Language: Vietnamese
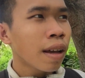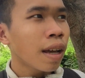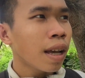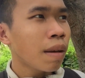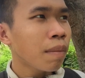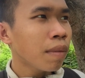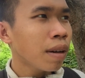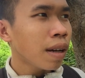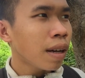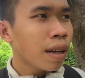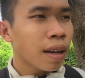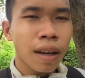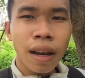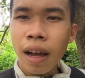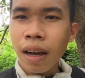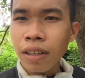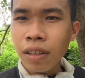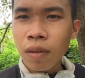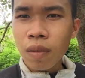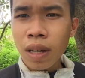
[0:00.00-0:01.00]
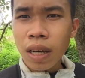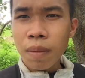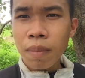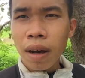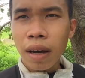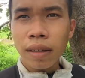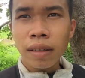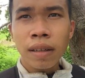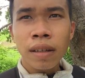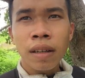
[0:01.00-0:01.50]
em đợi chú nghỉ
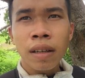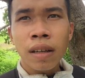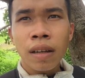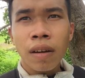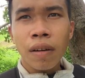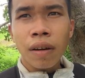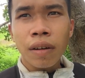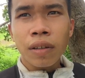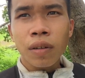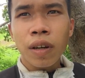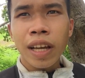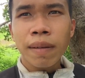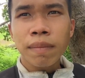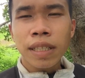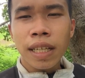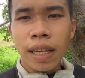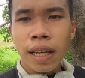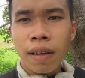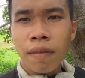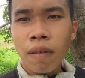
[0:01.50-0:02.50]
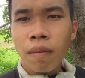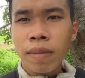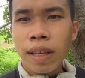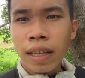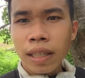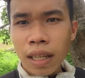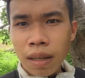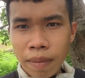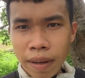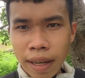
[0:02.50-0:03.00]
mệt rồi tụi em sẽ phỏng
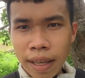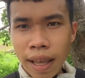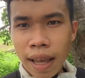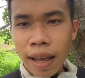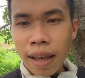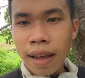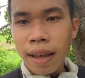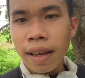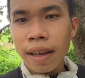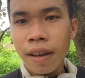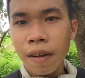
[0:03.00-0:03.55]
vấn tiếp cả nhà.